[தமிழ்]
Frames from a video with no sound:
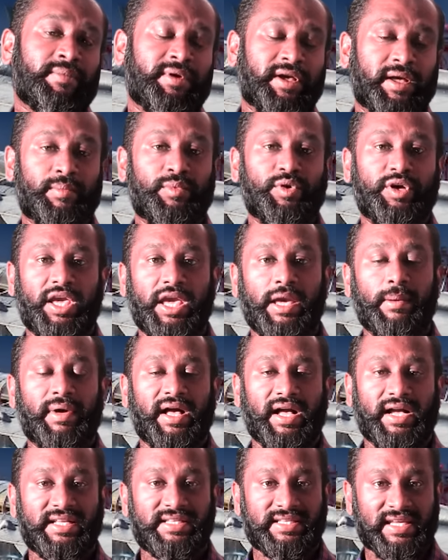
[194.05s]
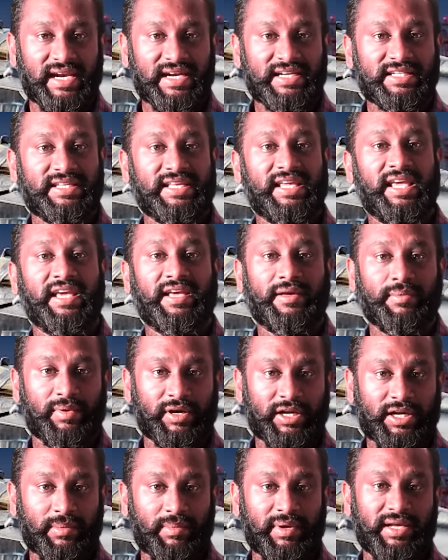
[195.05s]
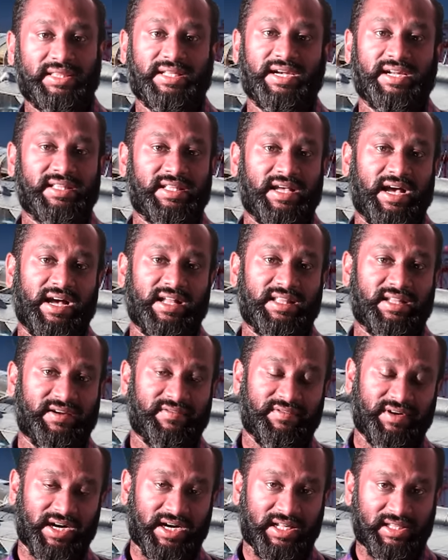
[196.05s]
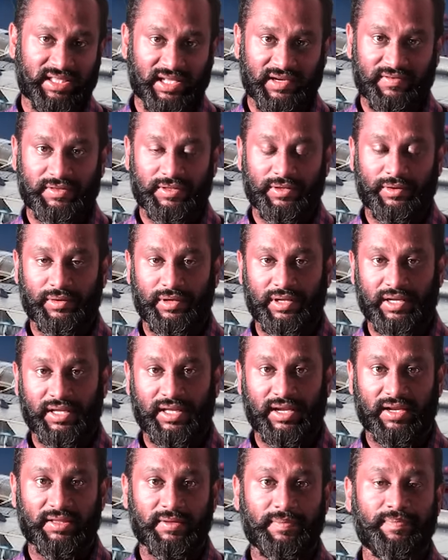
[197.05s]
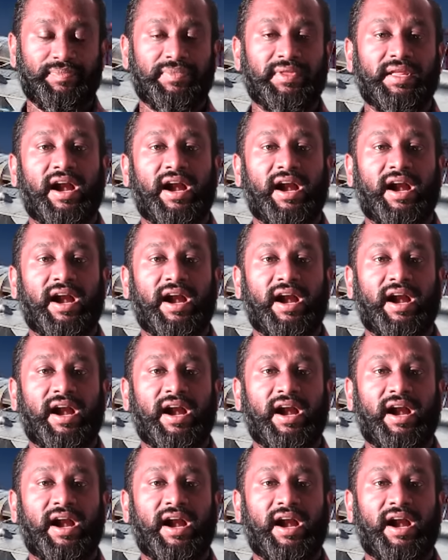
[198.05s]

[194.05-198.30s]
மிக முக்கியமாக ஜெலன்ஸ்கிக்கு மட்டுமே தனது ஆதரவுகளை தெரிவித்துக் கொண்டிருக்கிறது